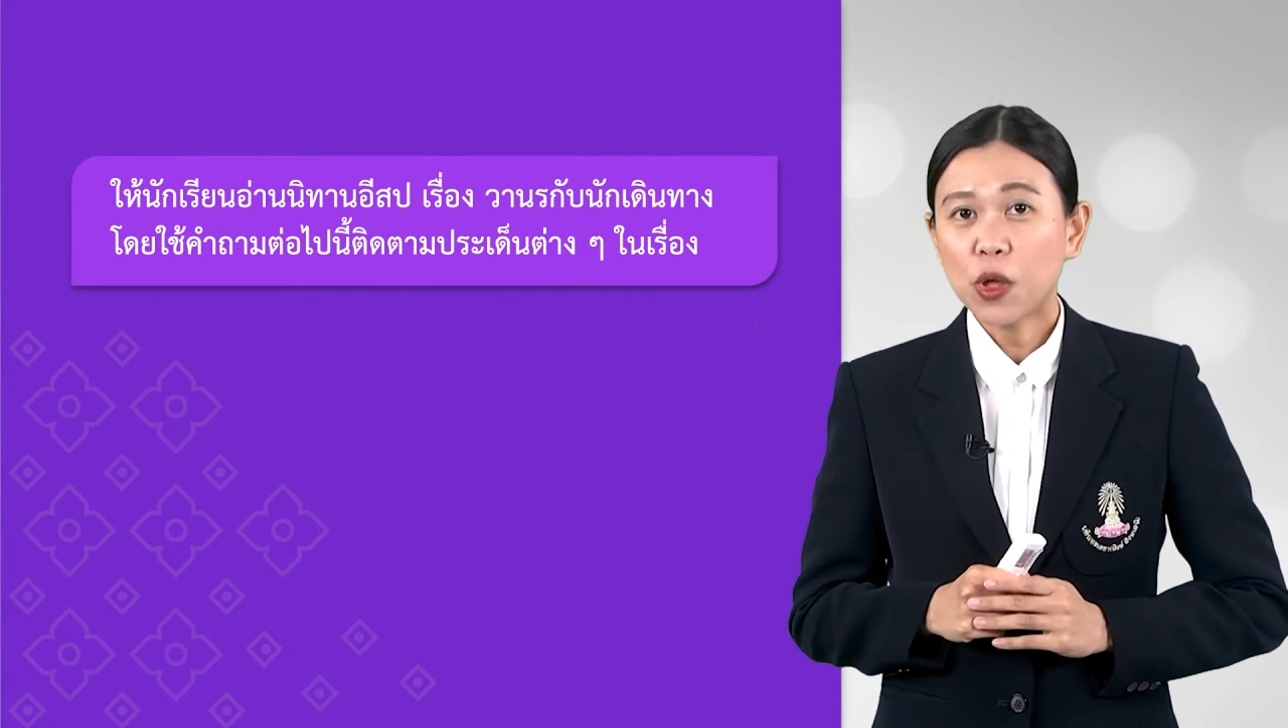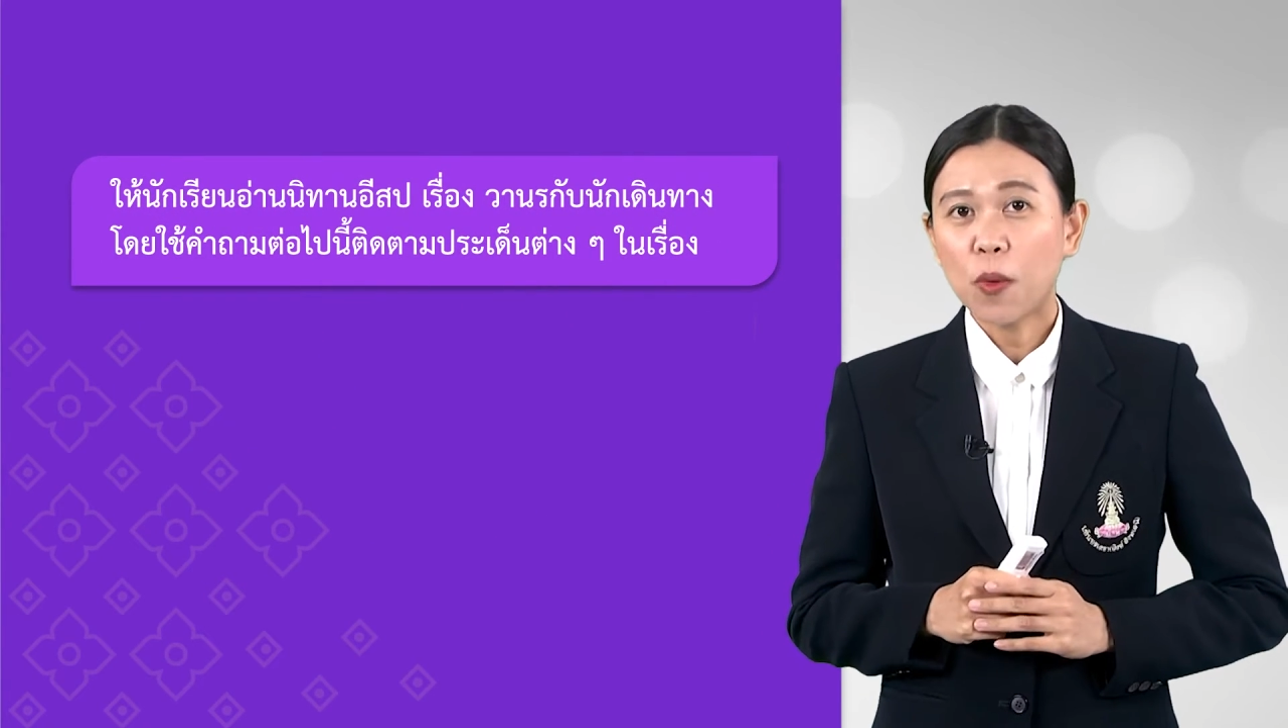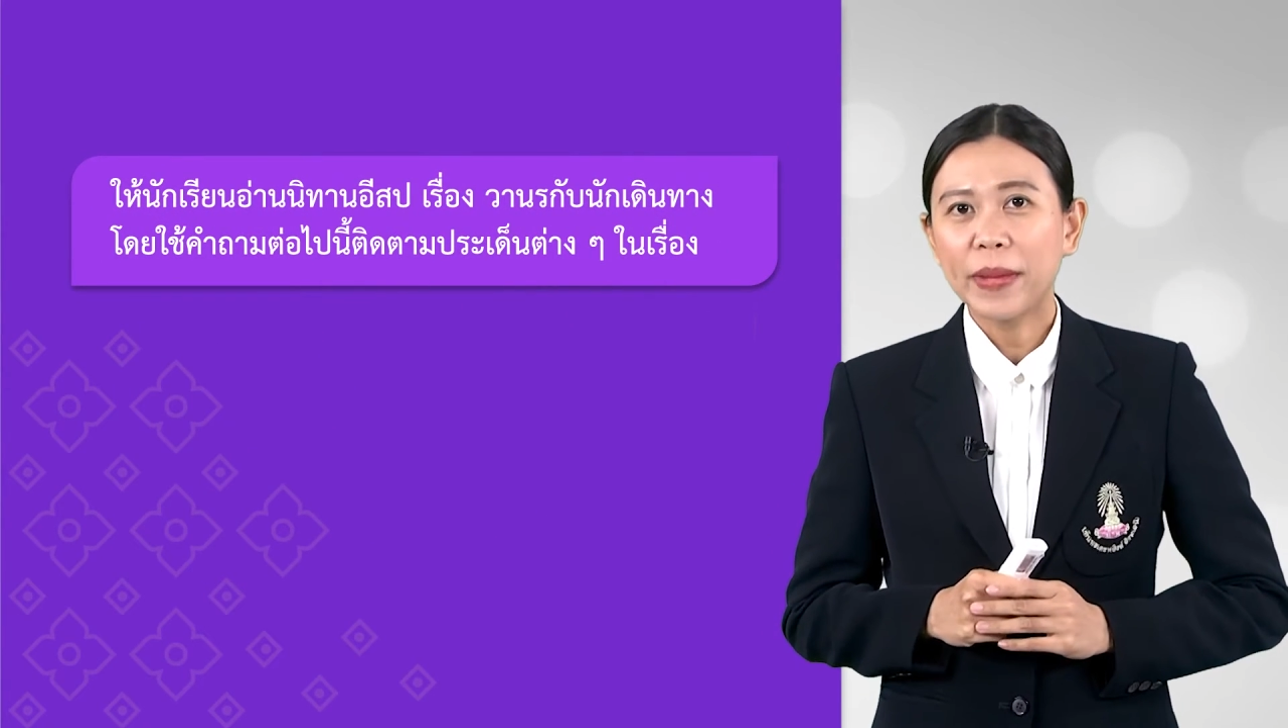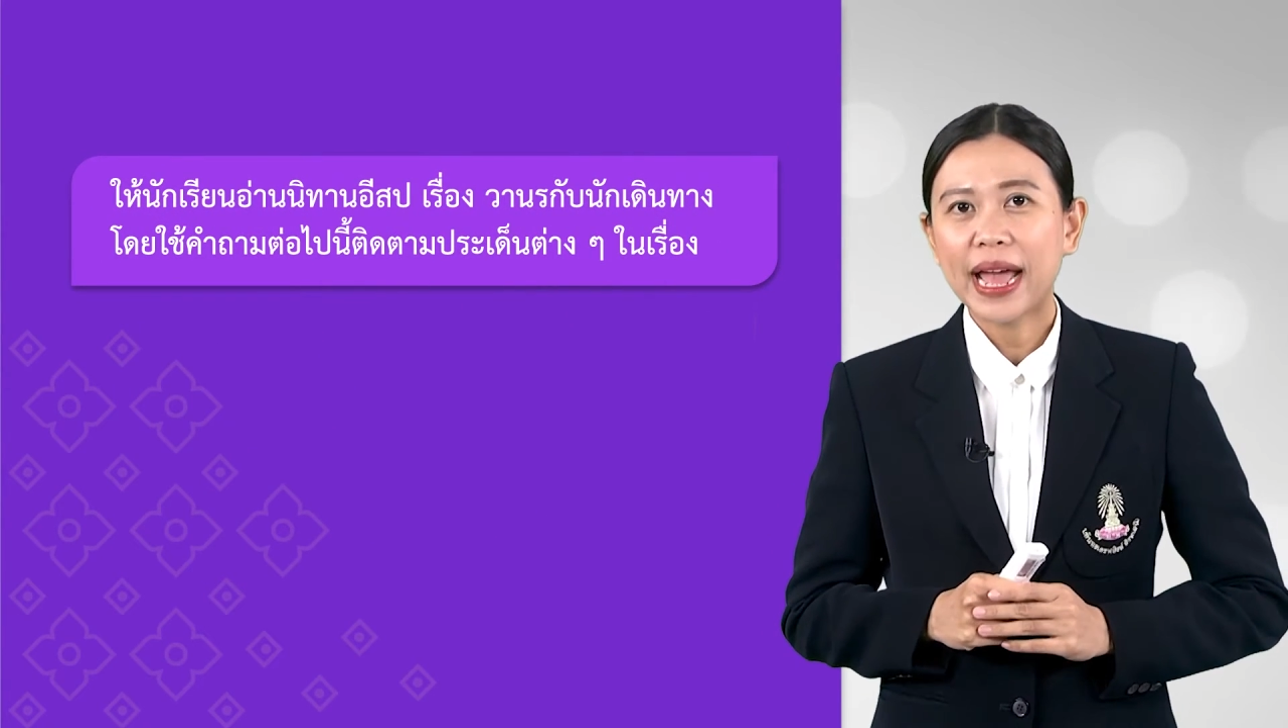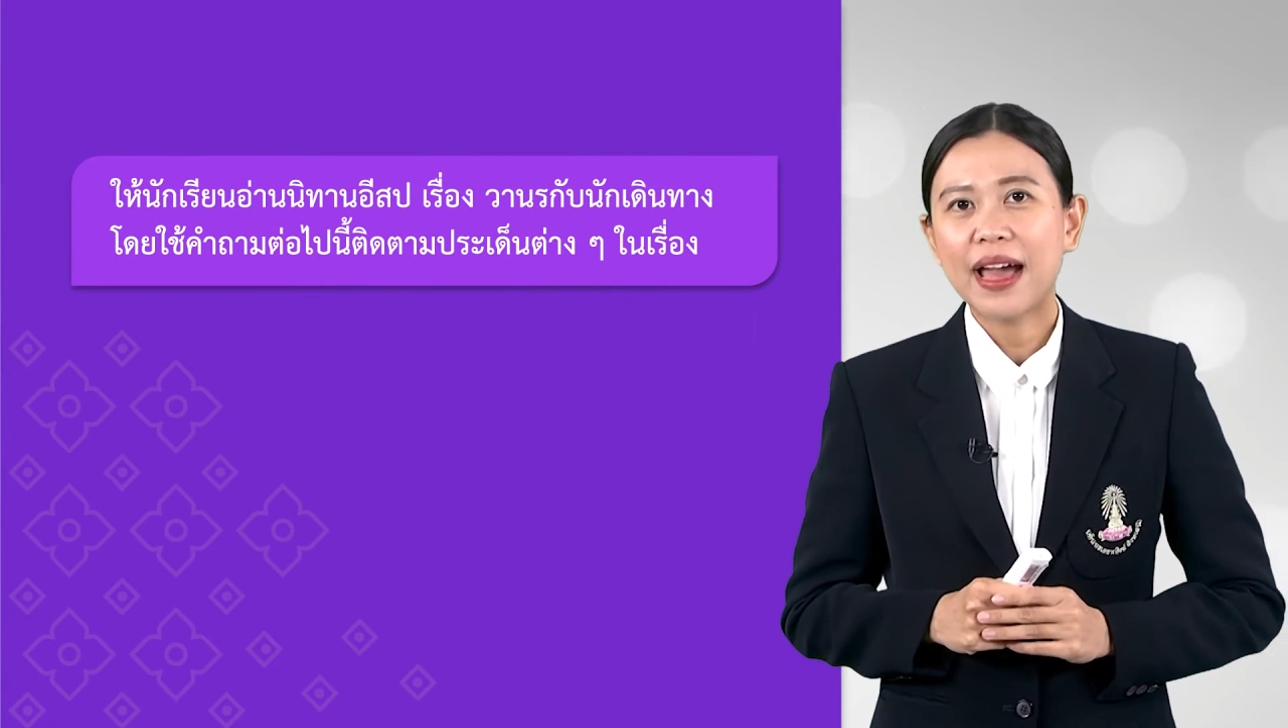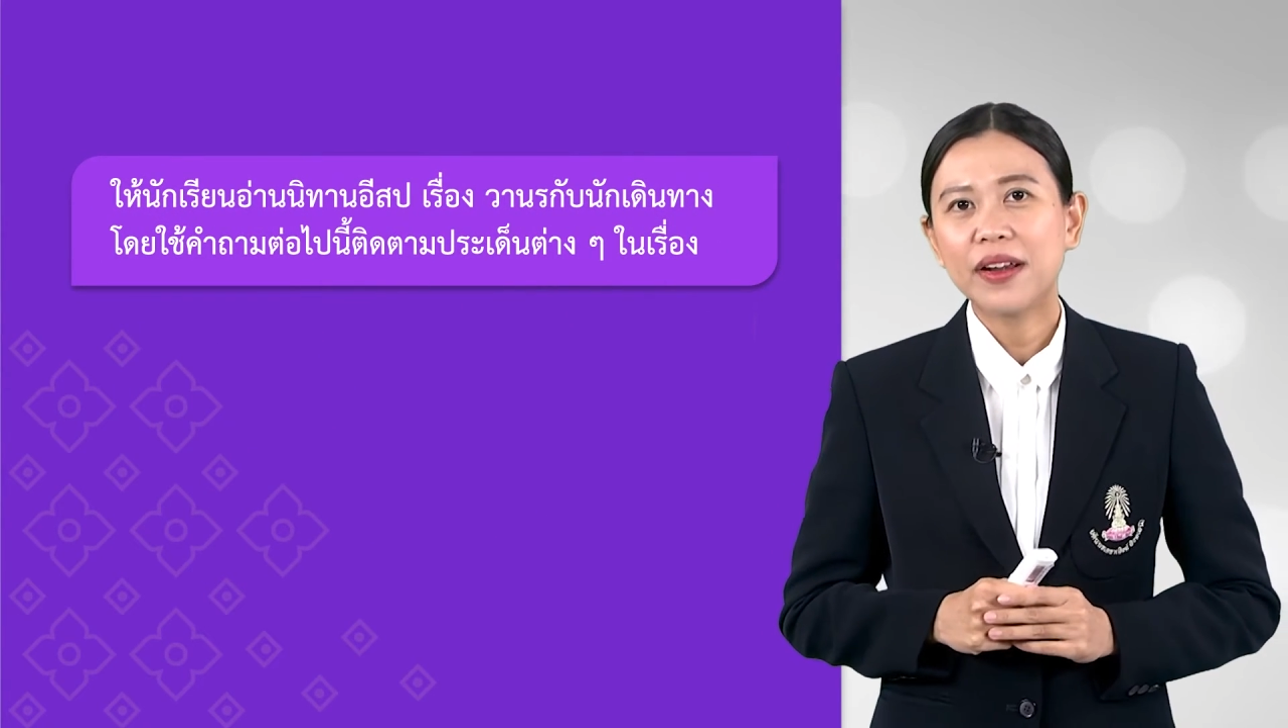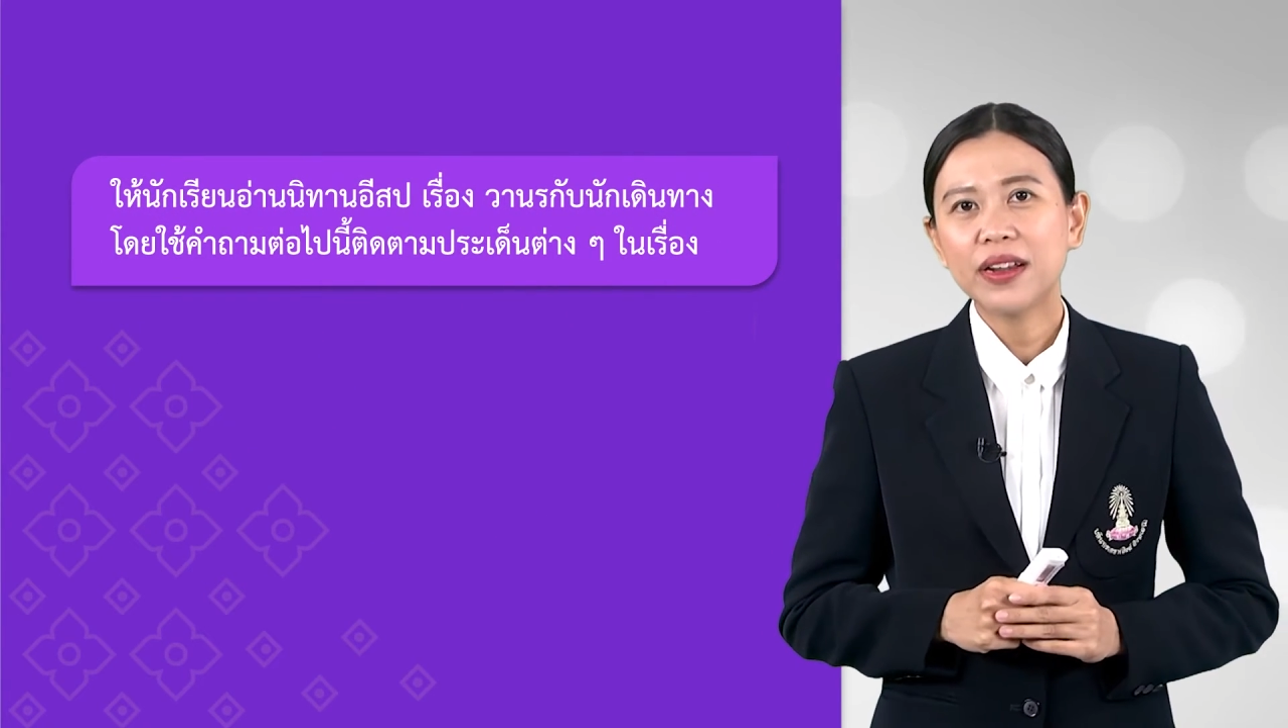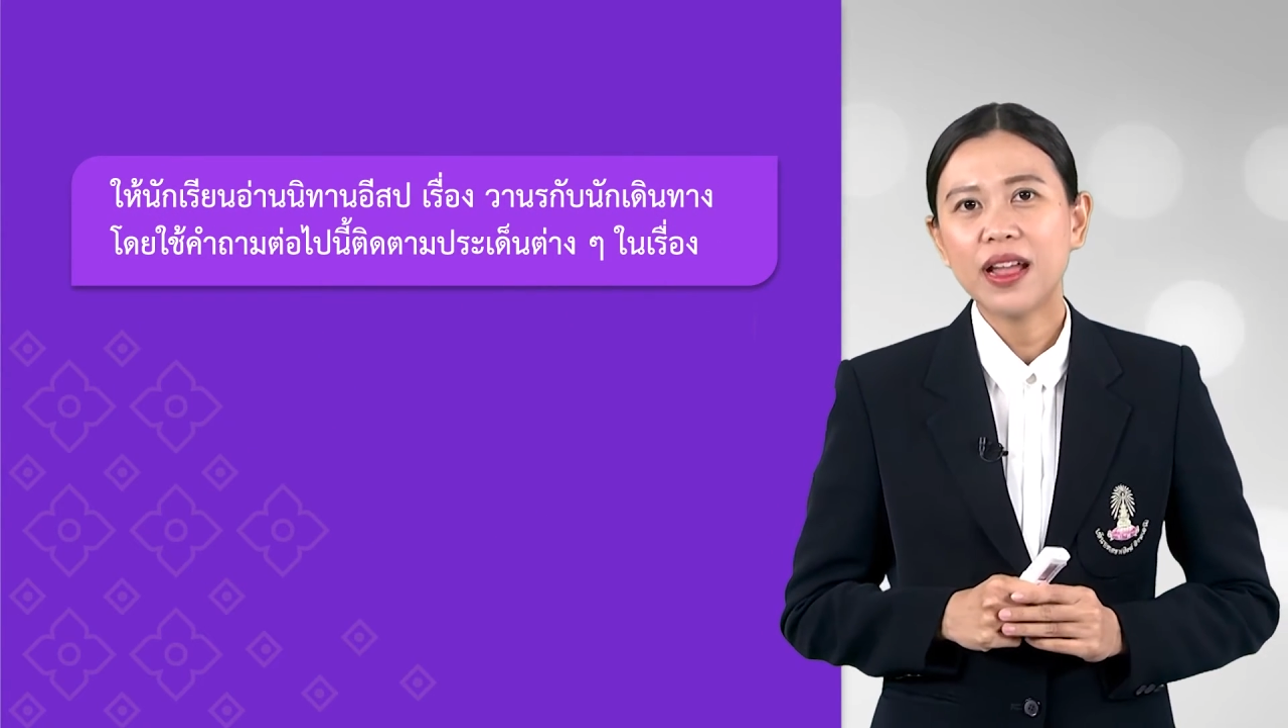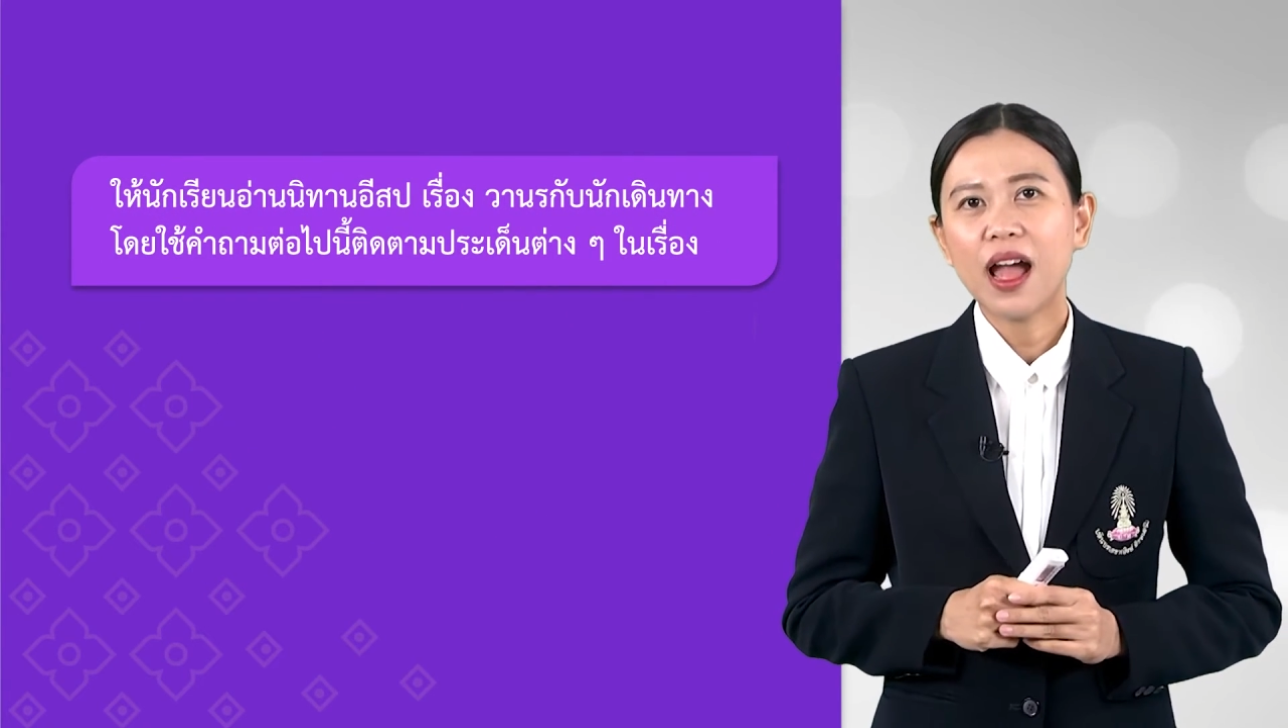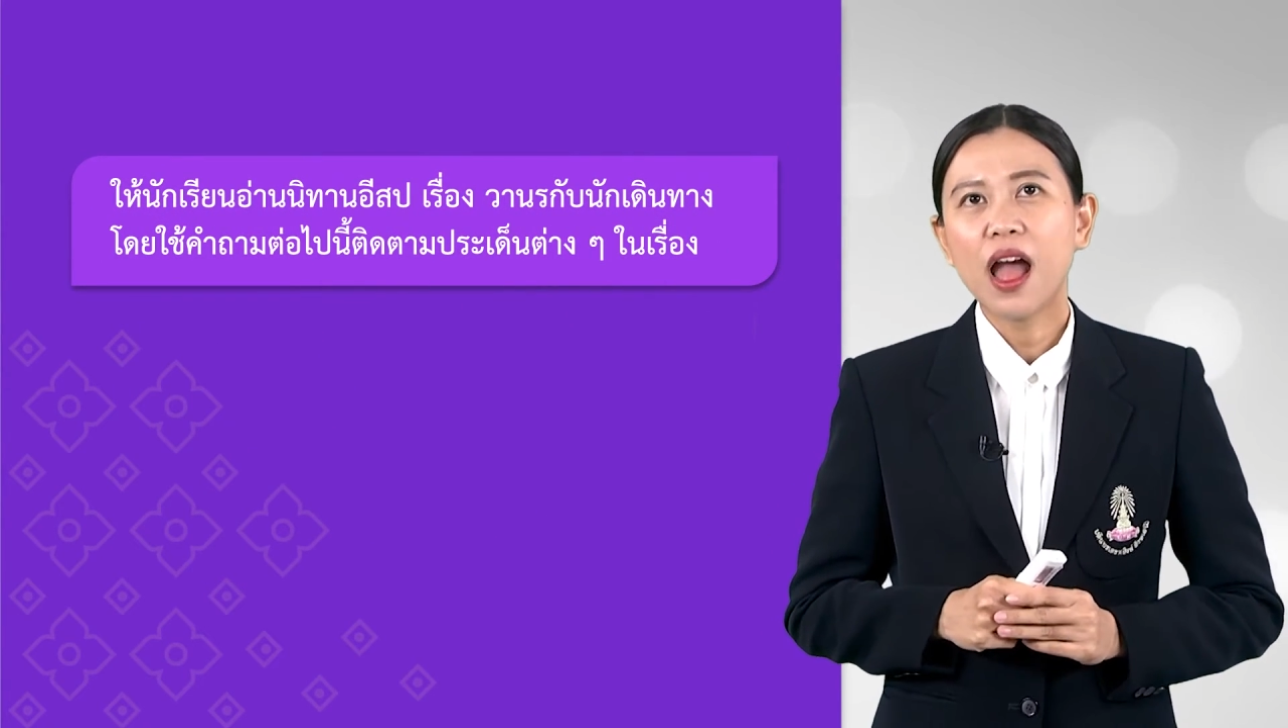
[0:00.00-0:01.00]
ศบนะคะ
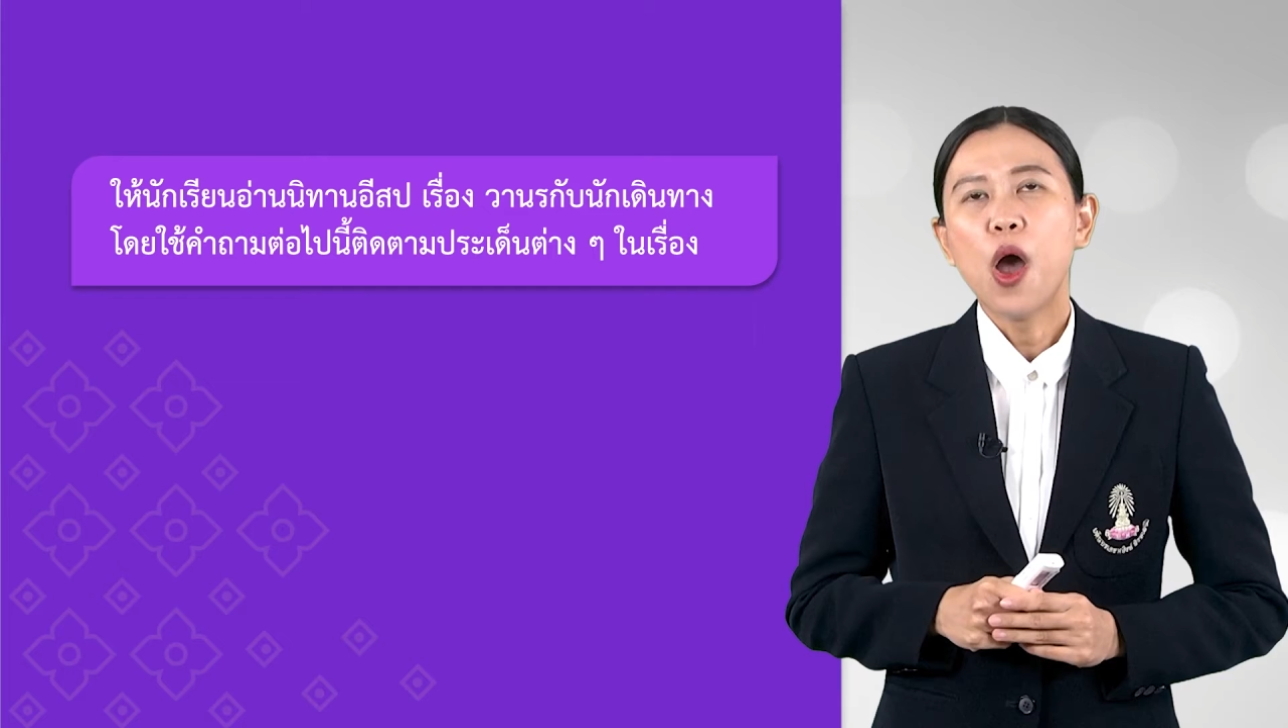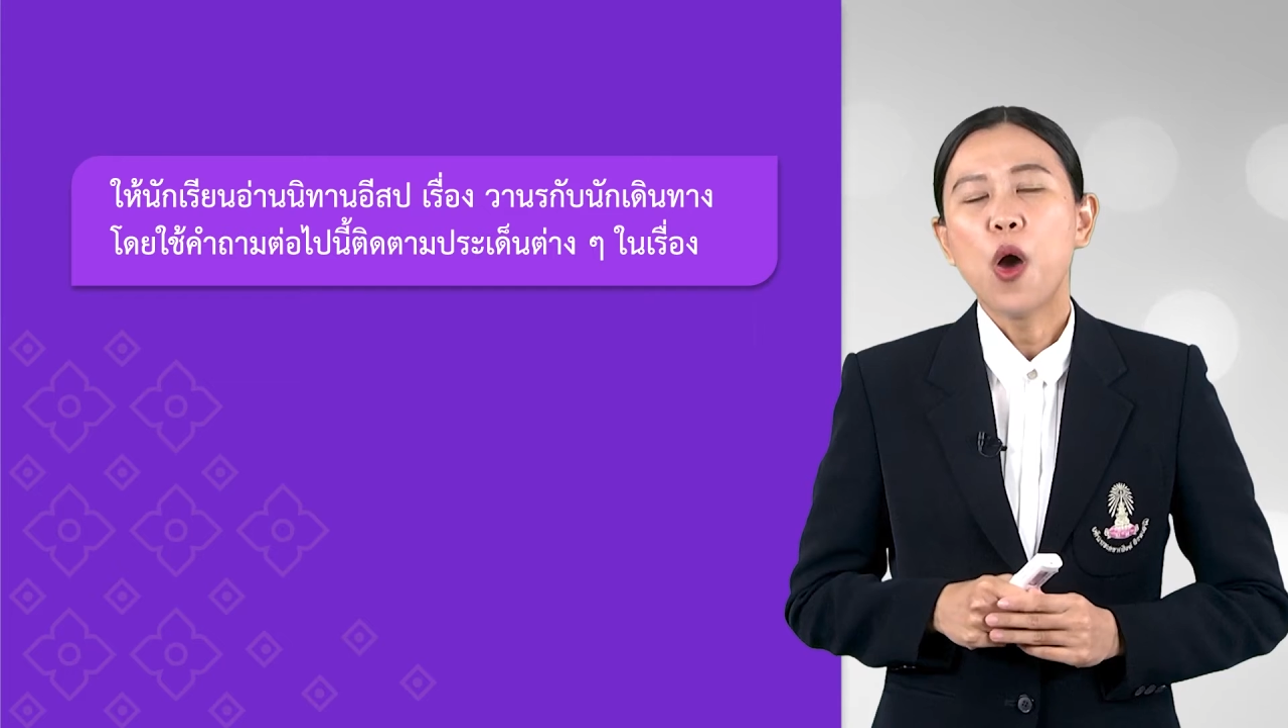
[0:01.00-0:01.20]
เรื่อง